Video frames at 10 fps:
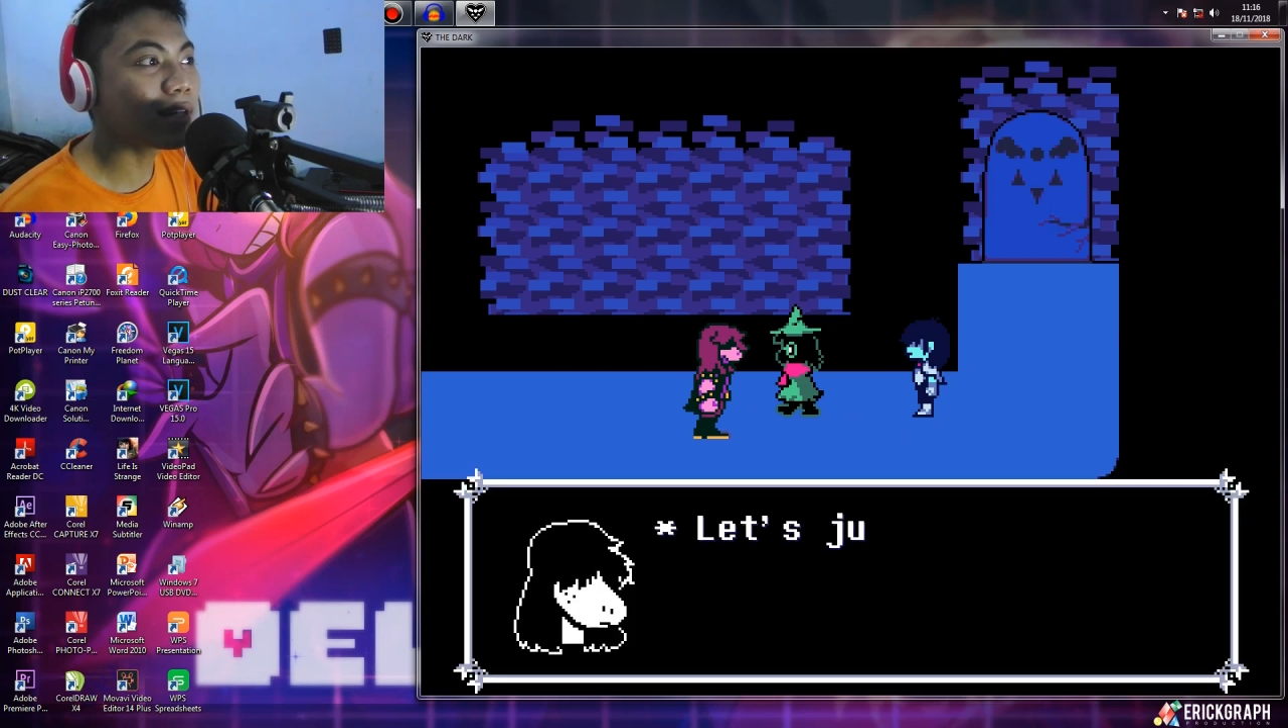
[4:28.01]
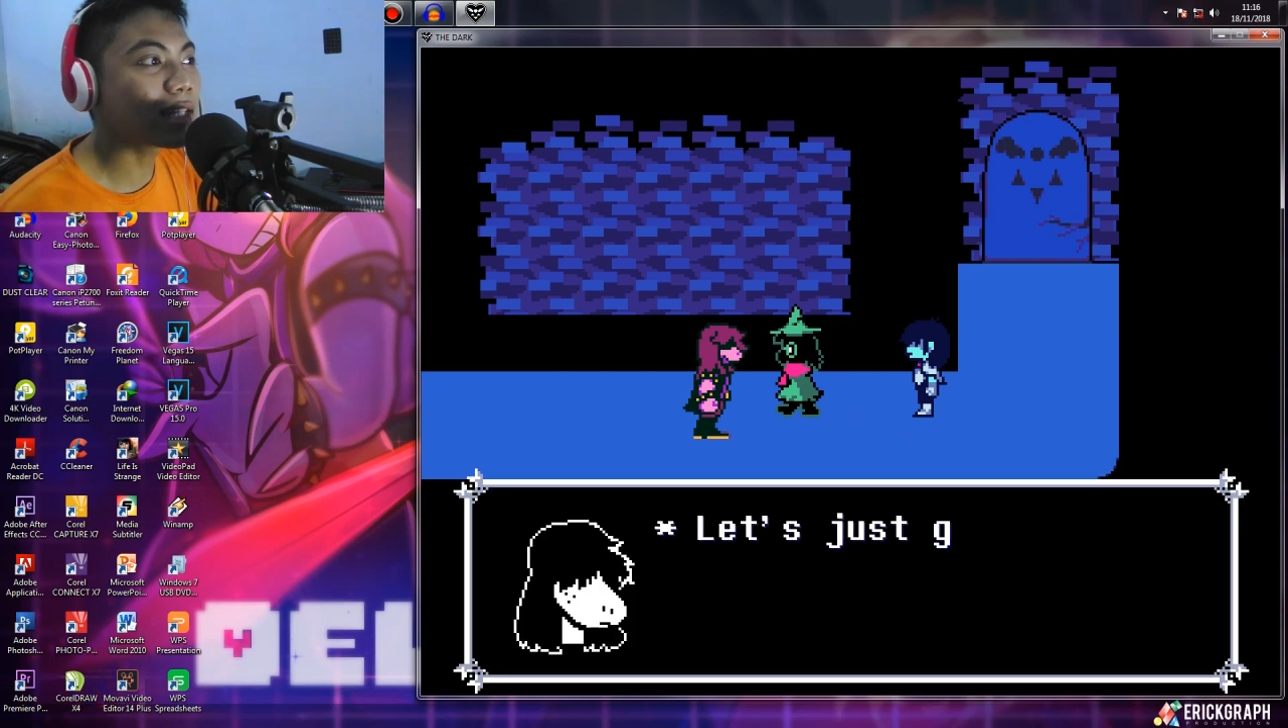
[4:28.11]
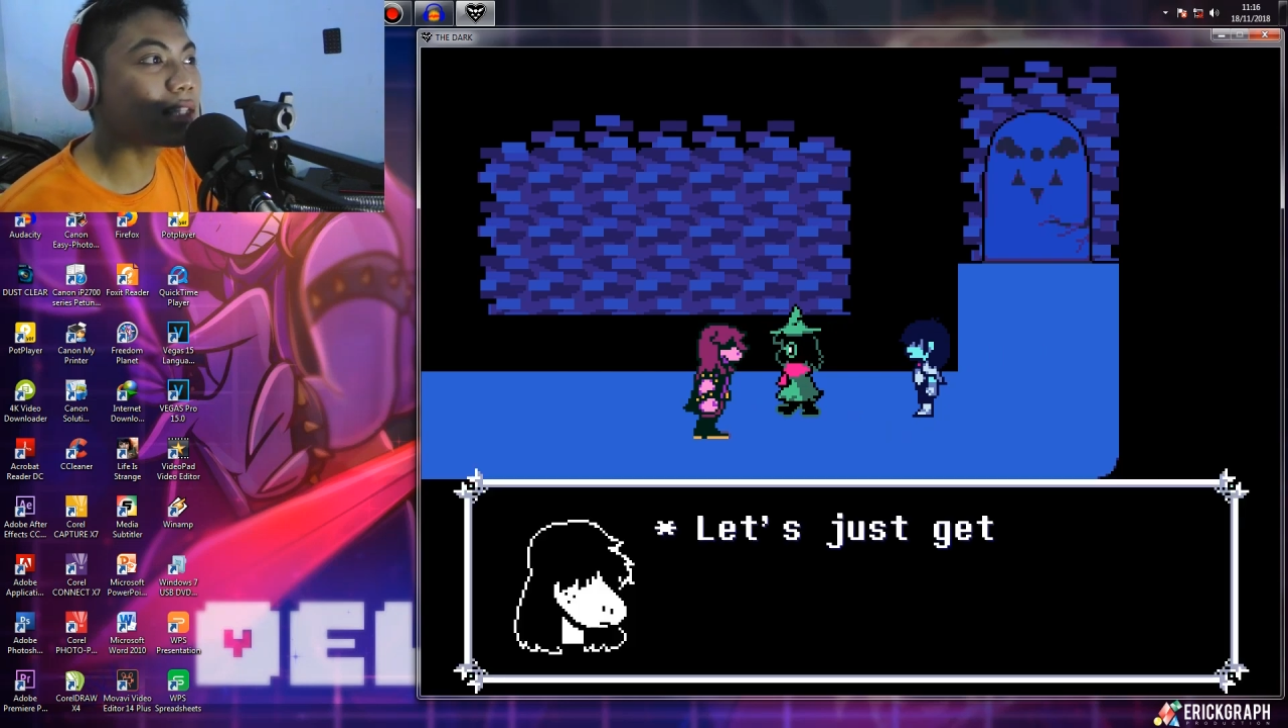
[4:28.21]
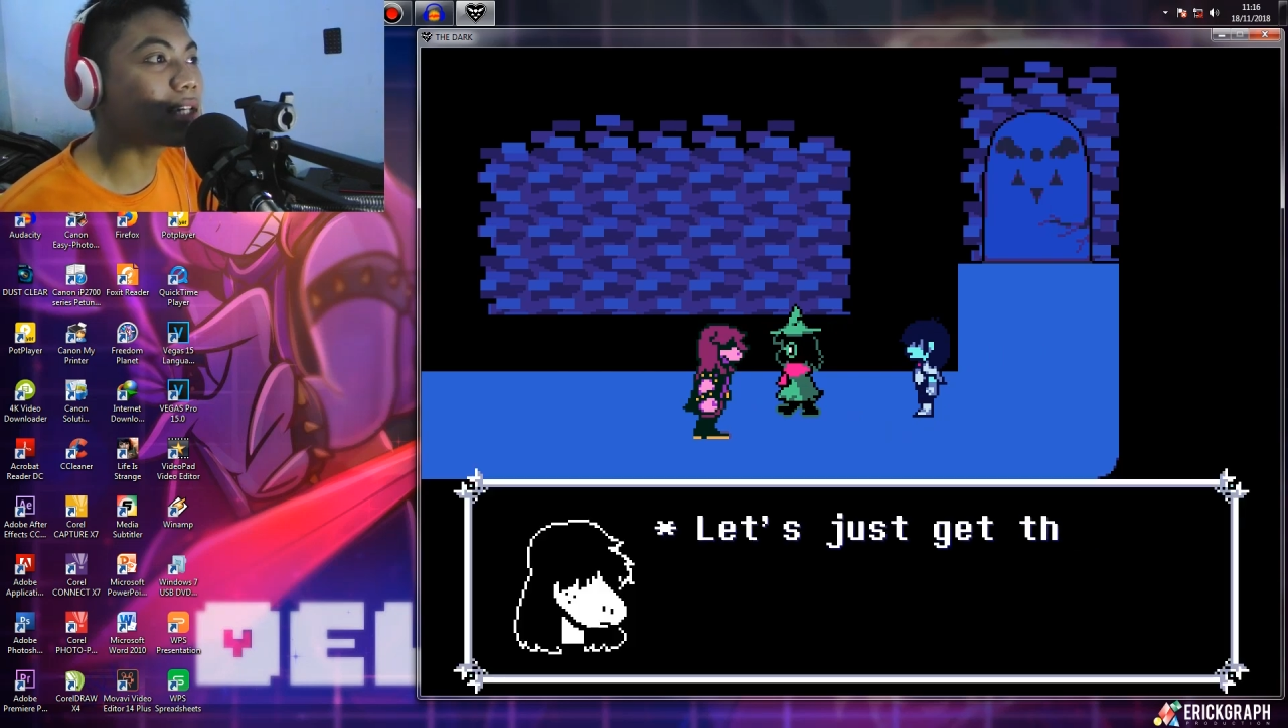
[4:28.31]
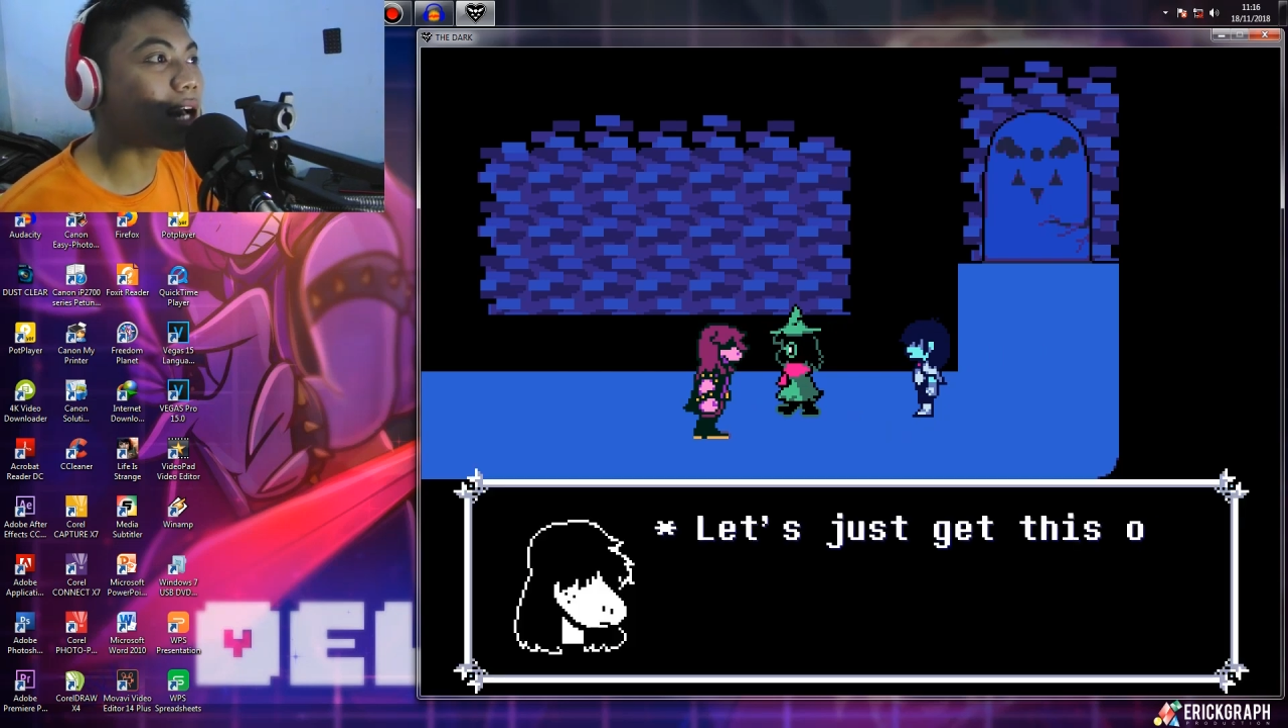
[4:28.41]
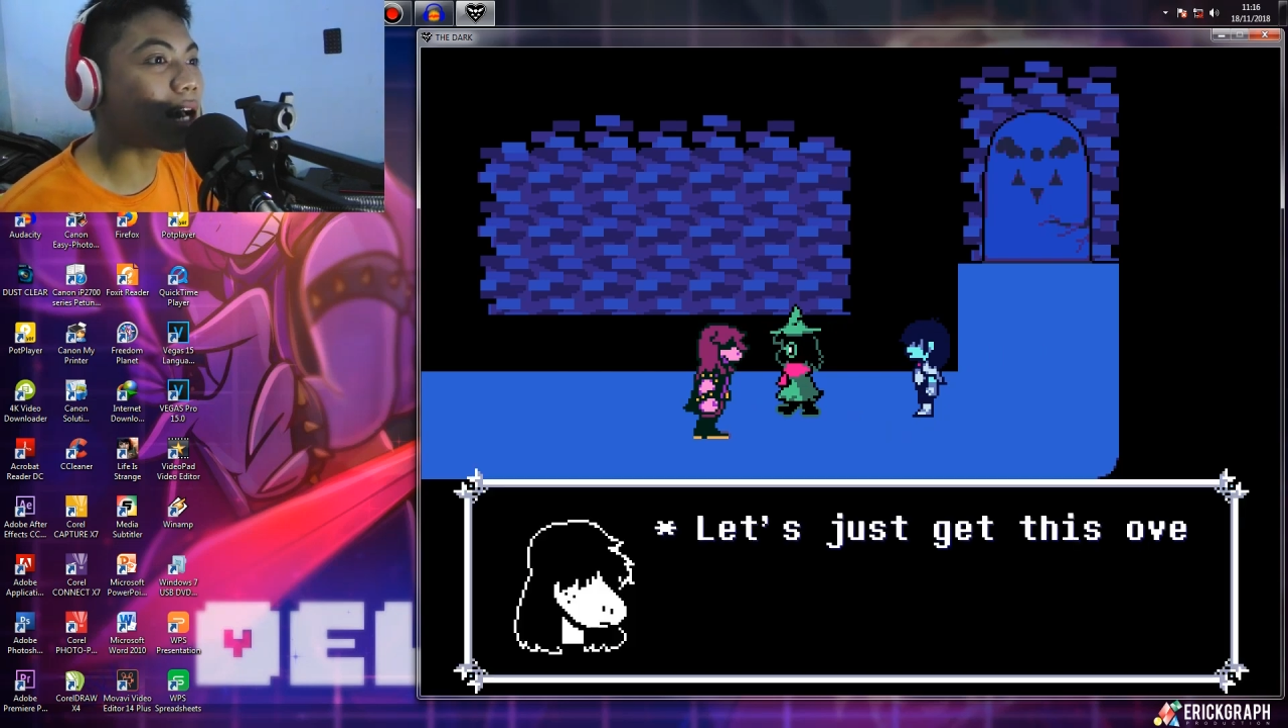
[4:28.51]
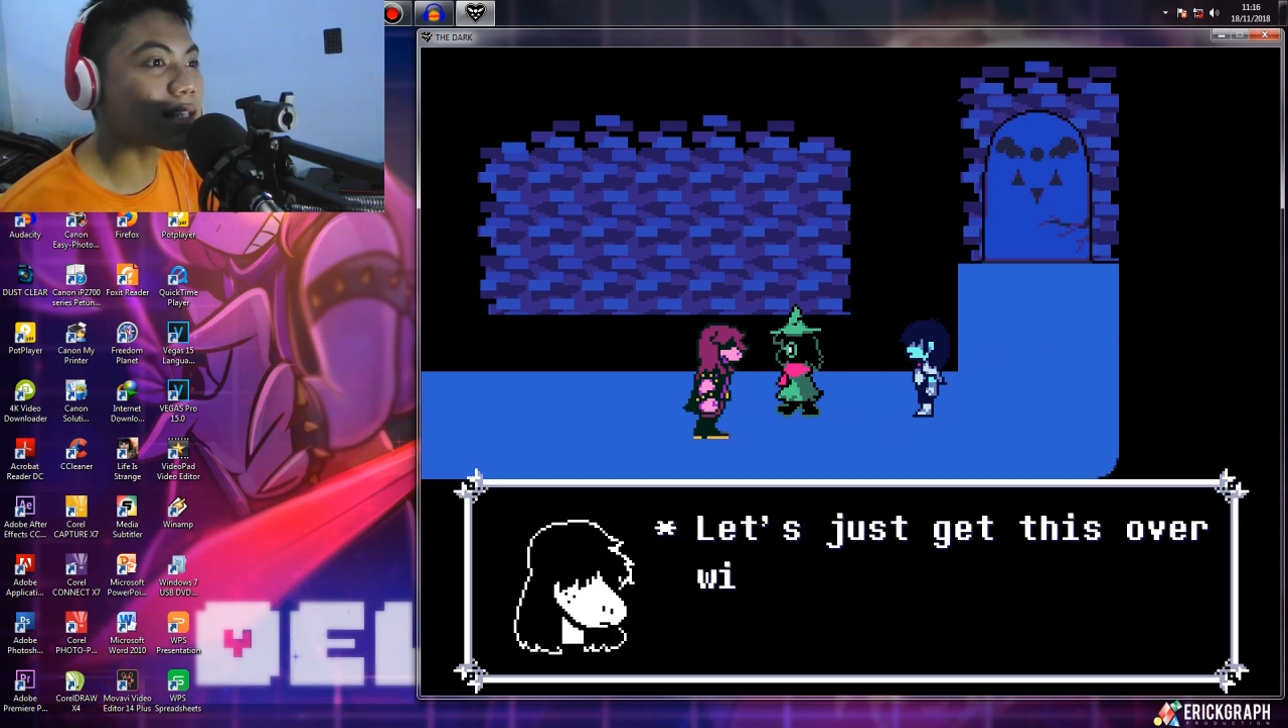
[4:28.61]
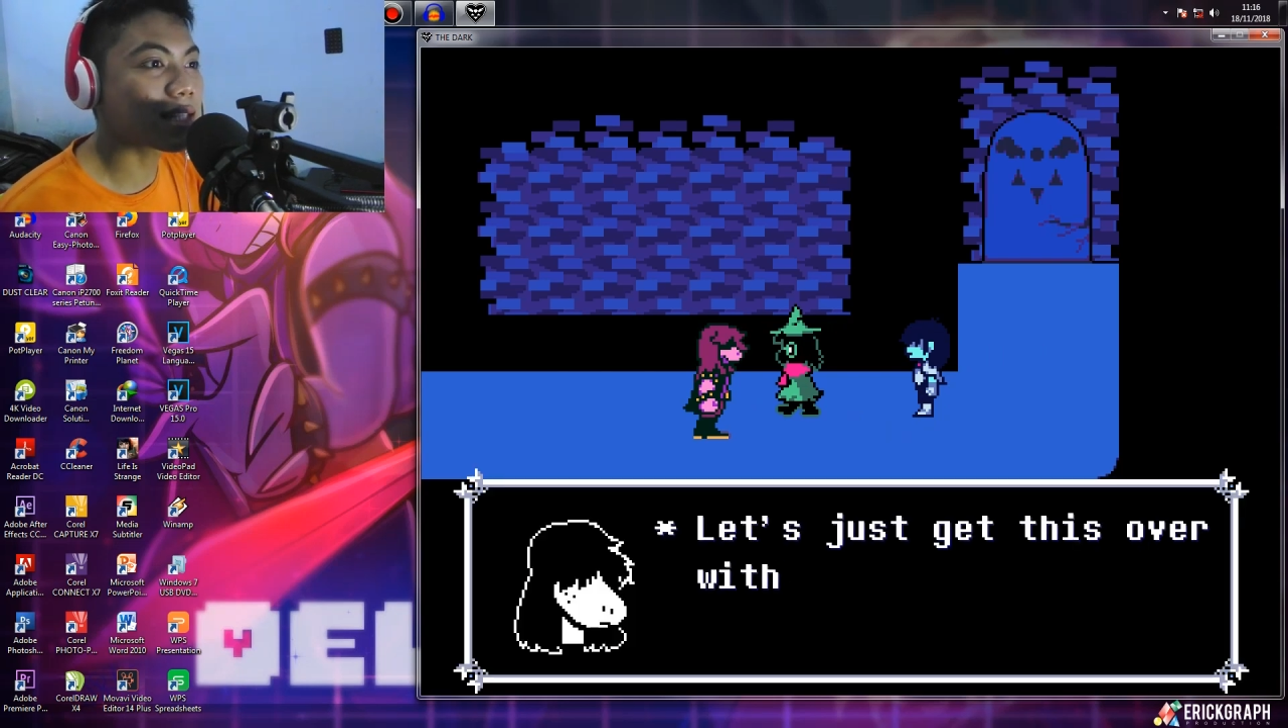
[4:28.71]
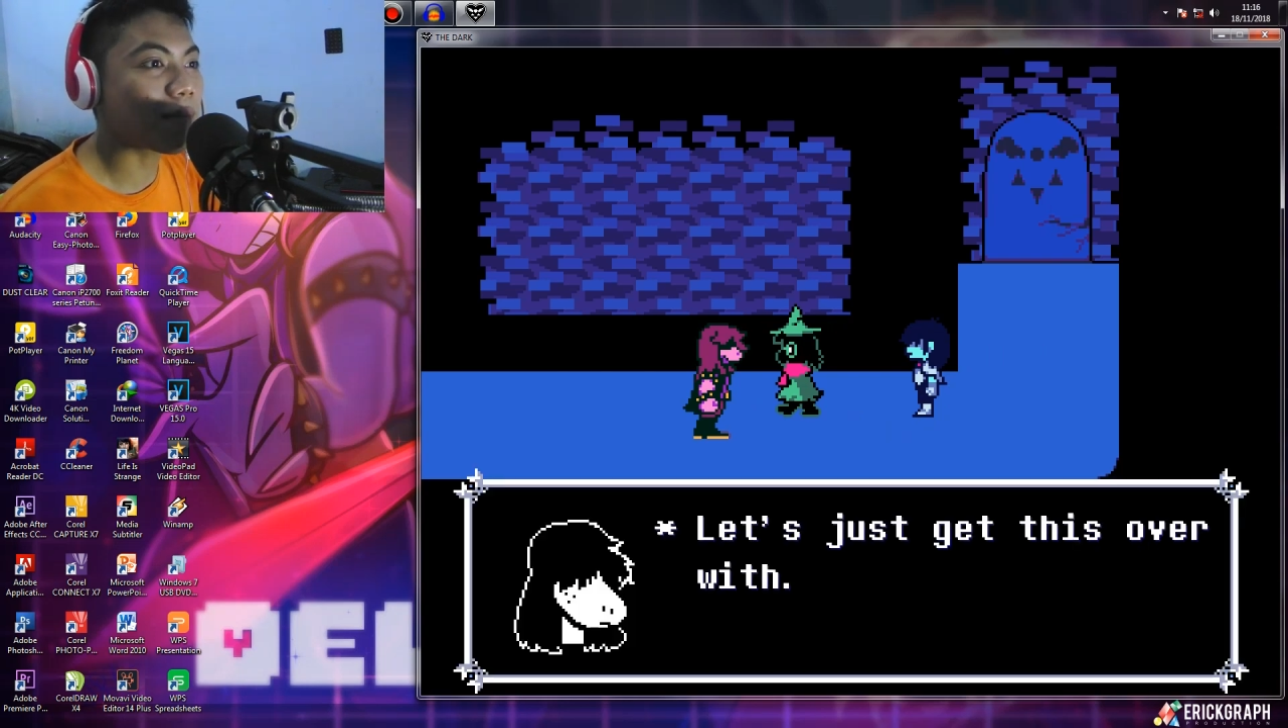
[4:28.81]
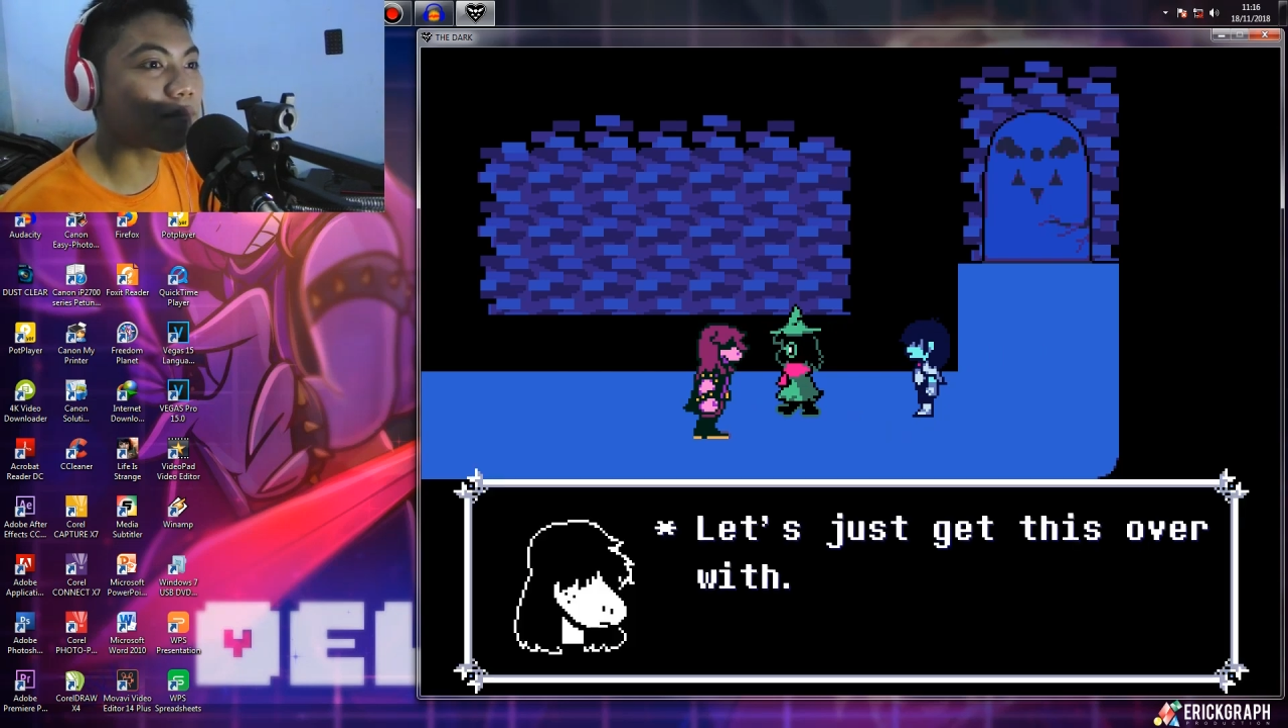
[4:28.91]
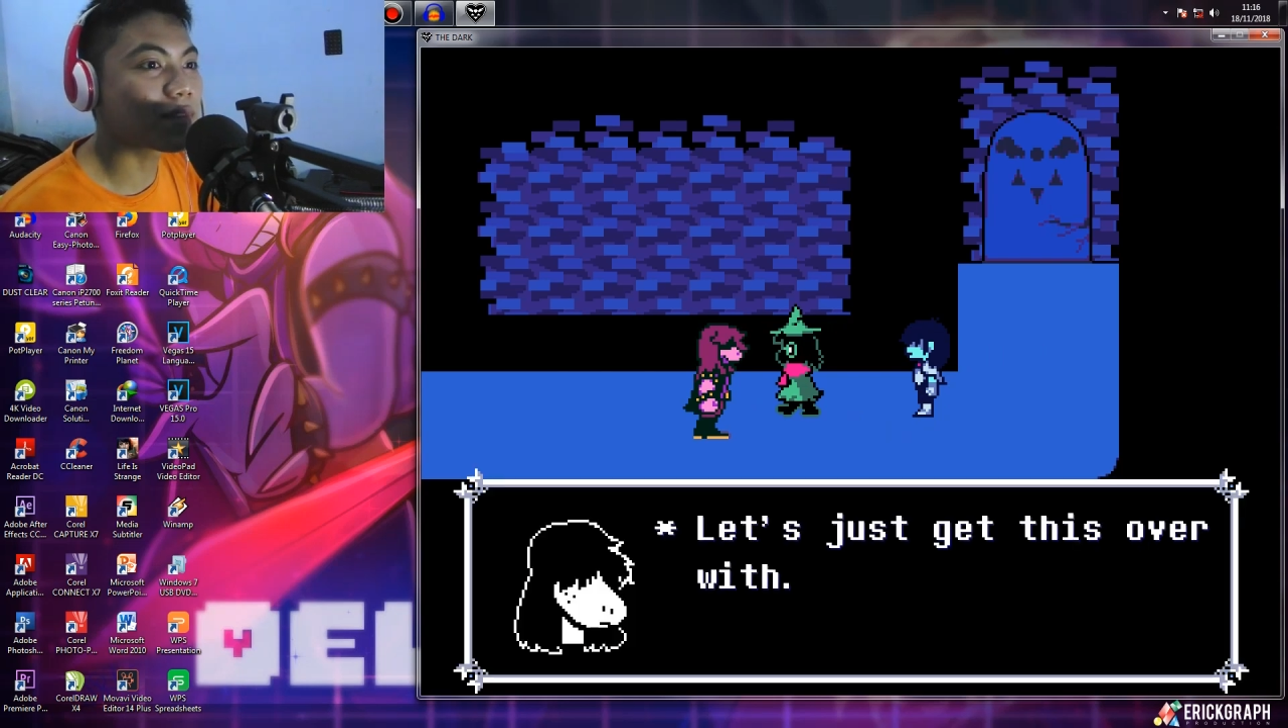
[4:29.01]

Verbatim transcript: ada tiga step.